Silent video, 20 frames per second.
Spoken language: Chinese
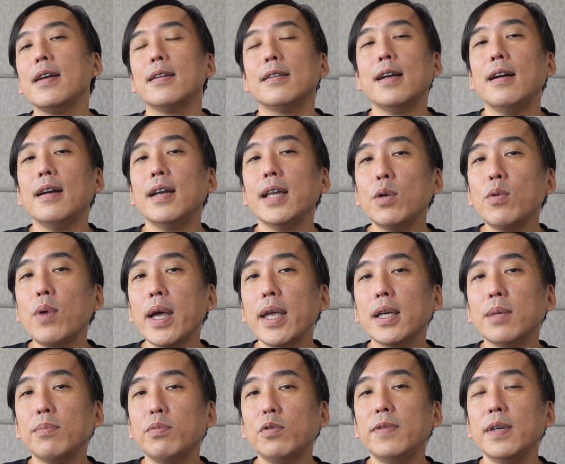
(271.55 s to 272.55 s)
然后另外一
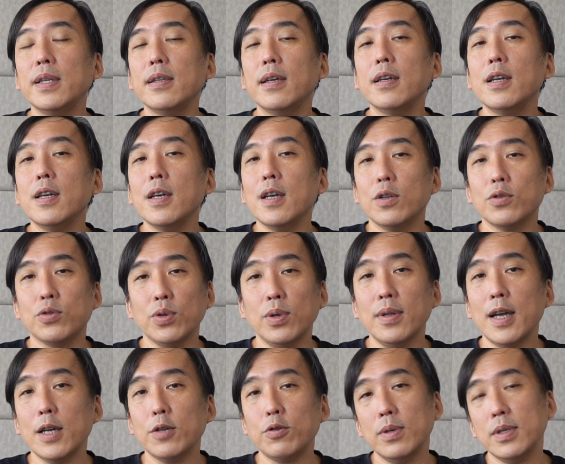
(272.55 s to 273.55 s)
个部分呢，举例
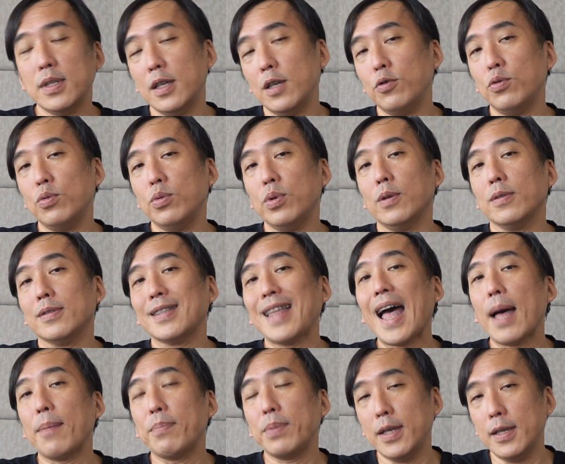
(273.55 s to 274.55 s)
来说，今天如果有
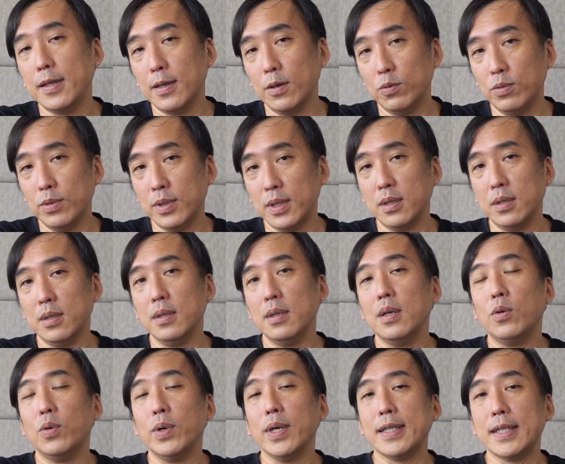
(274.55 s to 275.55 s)
大批的物资
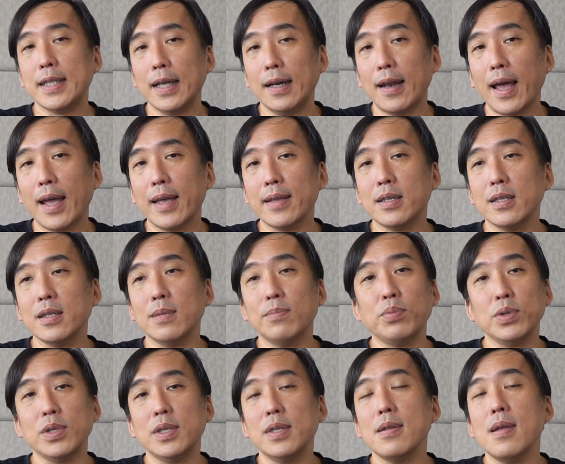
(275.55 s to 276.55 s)
会进来，其实
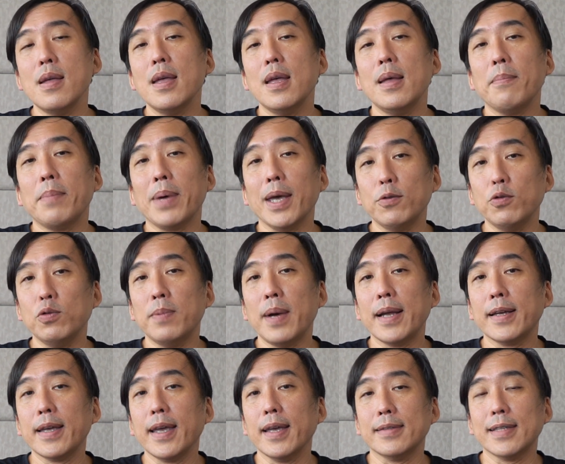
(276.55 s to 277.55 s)
不是陪读
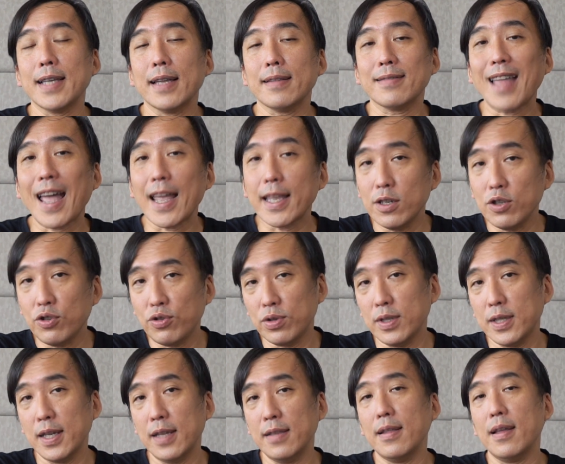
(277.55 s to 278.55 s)
班可以在单一时
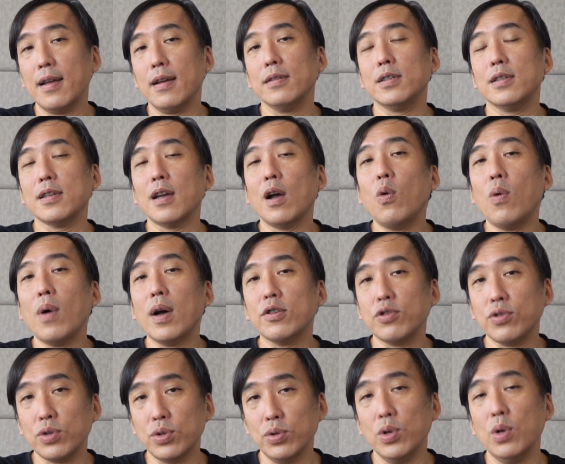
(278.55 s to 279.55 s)
间呢消化
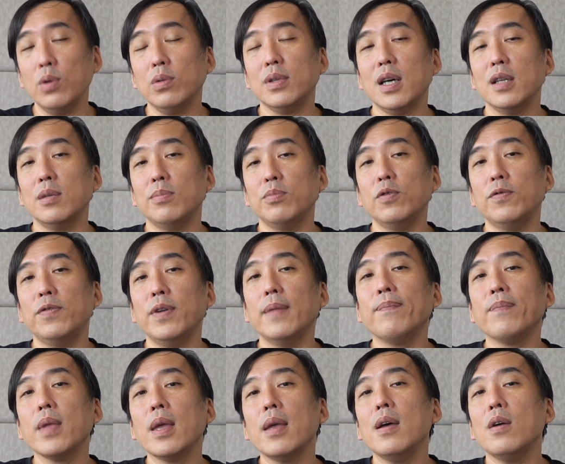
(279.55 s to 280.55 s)
使用掉的部分，
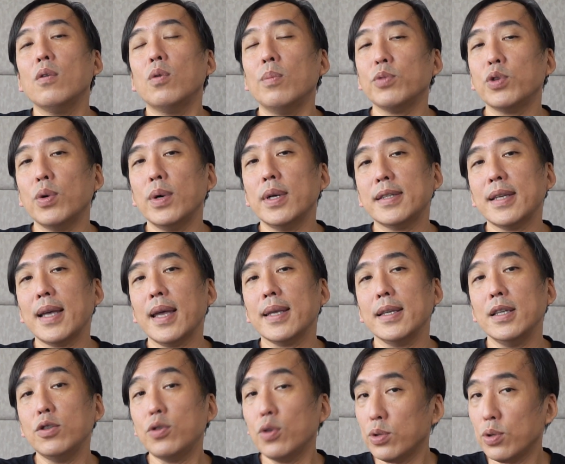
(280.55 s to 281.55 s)
我们就会在
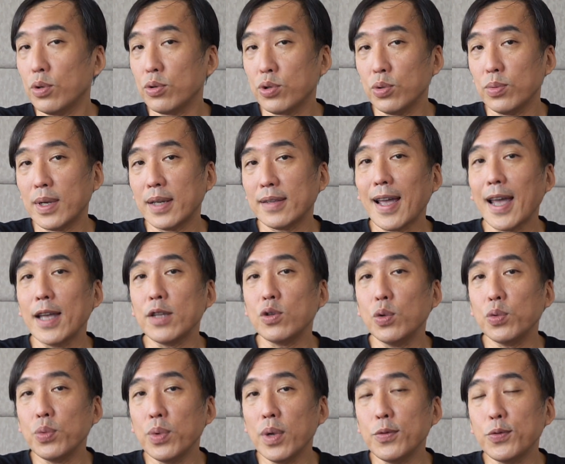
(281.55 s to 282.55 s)
一九九十五年台
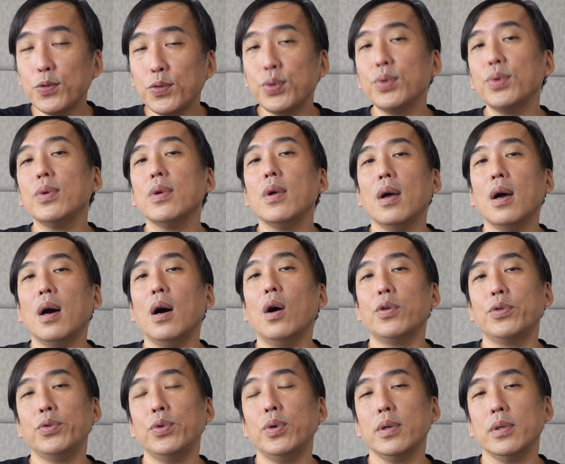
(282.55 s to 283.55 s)
中园区，好，
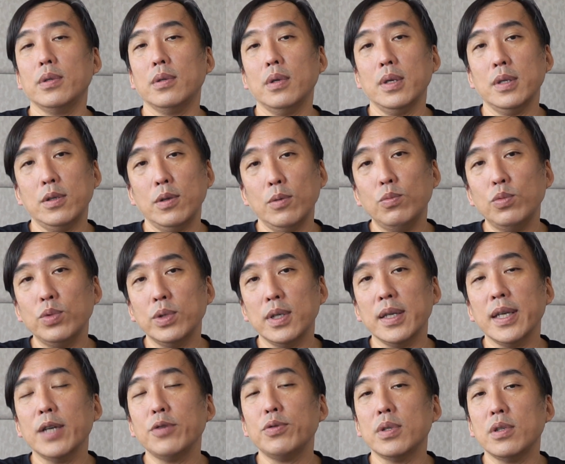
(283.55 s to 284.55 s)
如果有一些牧者
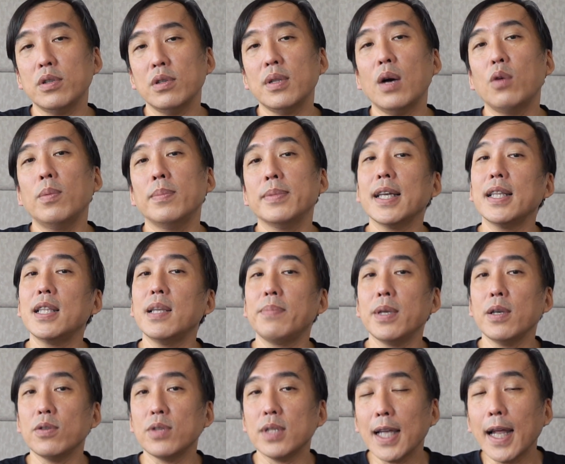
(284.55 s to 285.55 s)
也许知道，我们在那
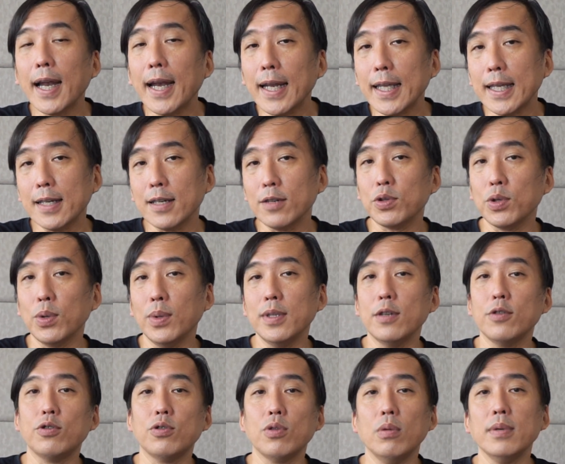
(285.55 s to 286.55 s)
边有成立一个所谓的
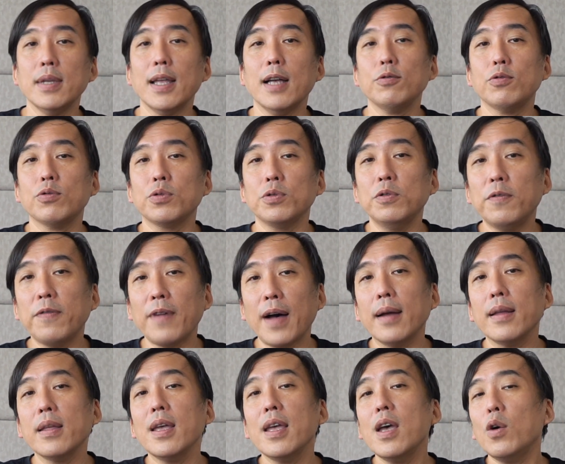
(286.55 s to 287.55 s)
中央厨
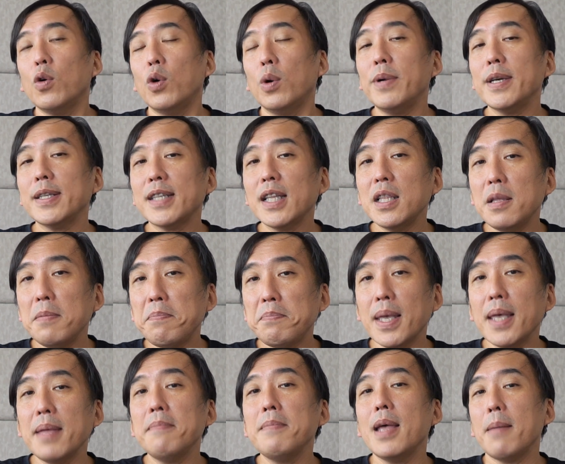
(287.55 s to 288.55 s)
房，我们会在那
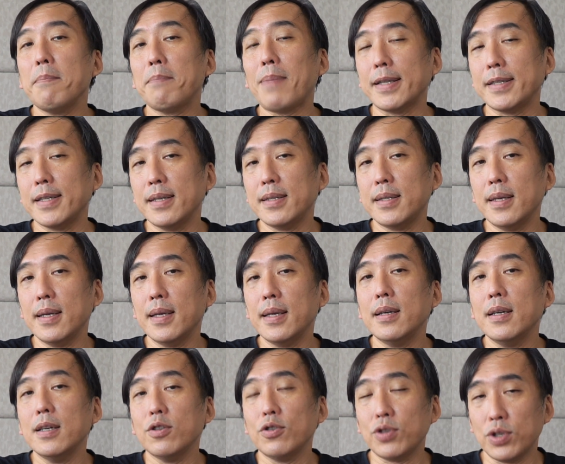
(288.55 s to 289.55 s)
边把这些
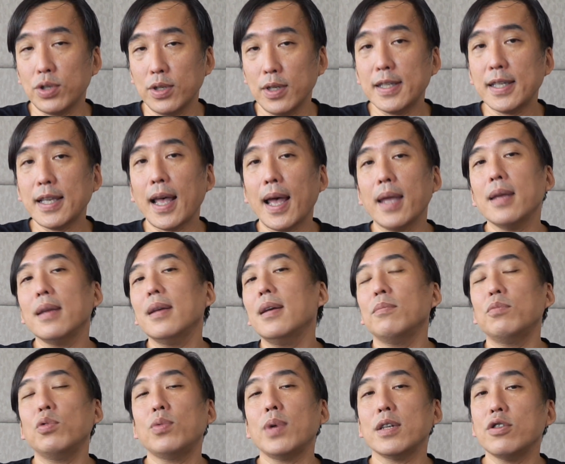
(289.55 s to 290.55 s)
食材，
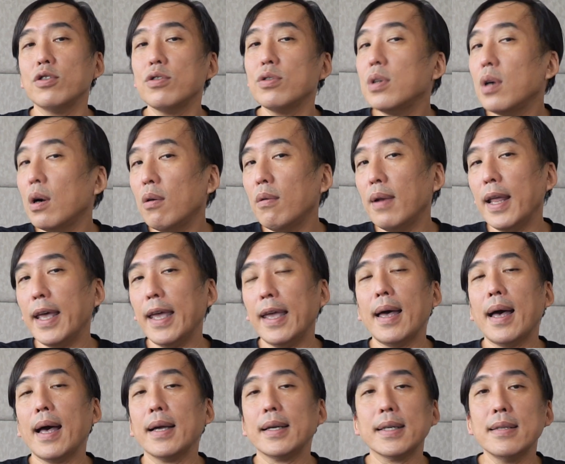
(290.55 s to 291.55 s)
不管是肉类
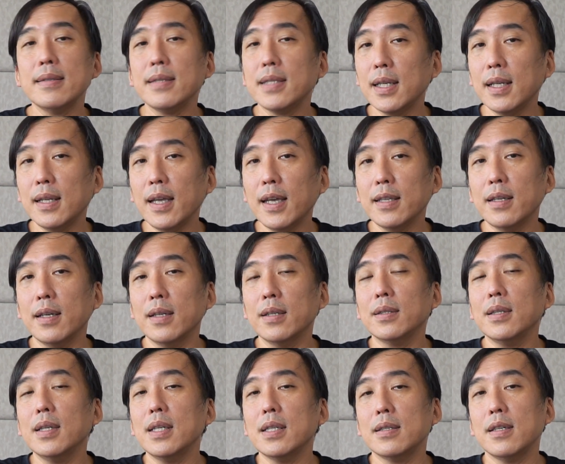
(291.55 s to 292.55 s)
啊、根茎类的
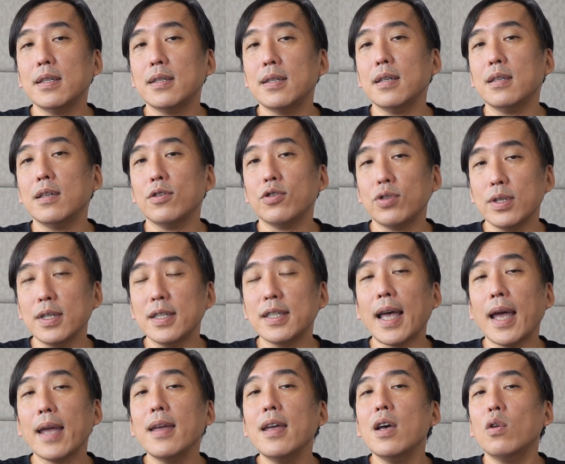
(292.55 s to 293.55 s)
这些的食
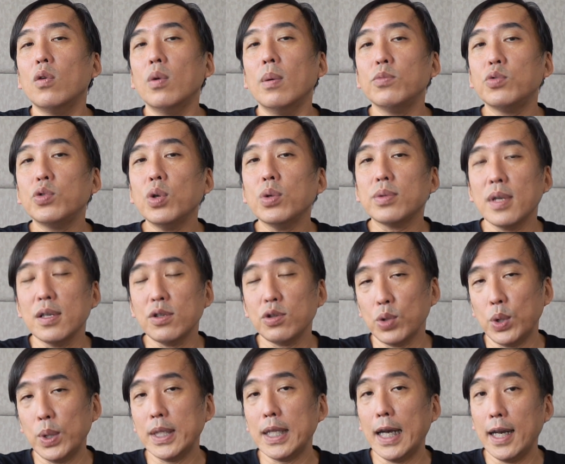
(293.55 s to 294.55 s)
材，我们做成
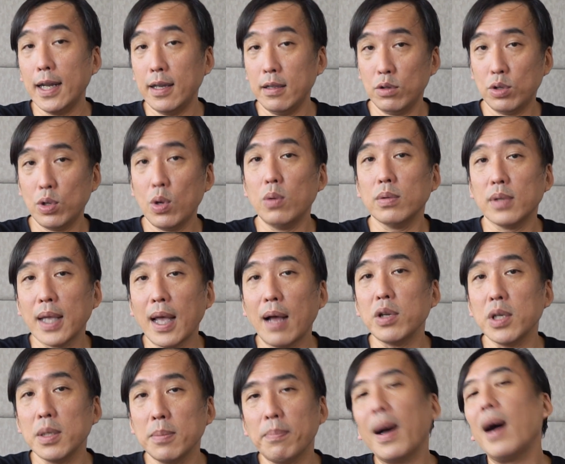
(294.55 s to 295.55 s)
所谓的冷冻调
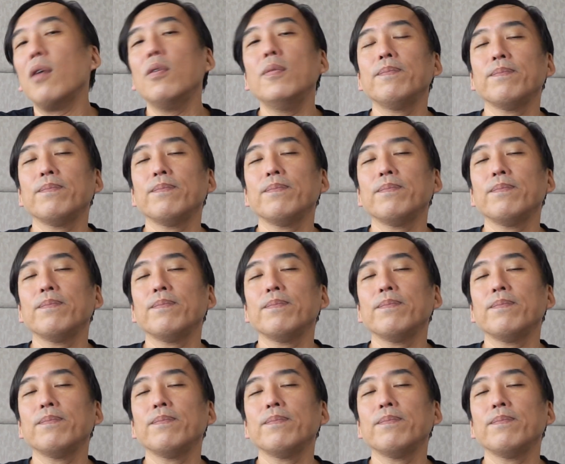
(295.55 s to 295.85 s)
理包，